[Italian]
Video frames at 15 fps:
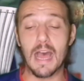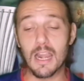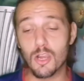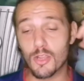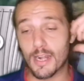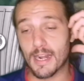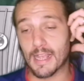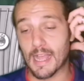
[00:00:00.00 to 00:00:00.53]

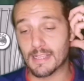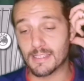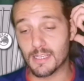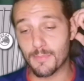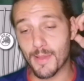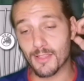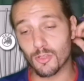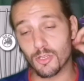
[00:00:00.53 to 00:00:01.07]
Allora, ragazzi,
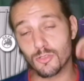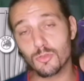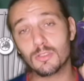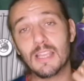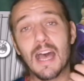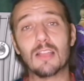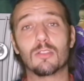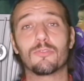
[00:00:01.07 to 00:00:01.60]
ripeto il
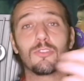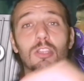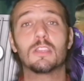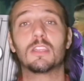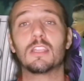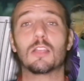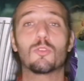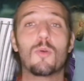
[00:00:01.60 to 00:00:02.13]
risultato,
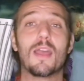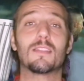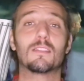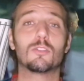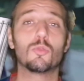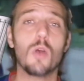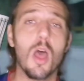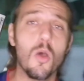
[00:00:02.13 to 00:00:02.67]
Fiorentina
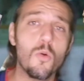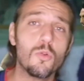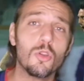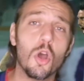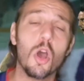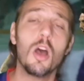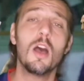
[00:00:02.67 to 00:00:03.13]
20 2-1,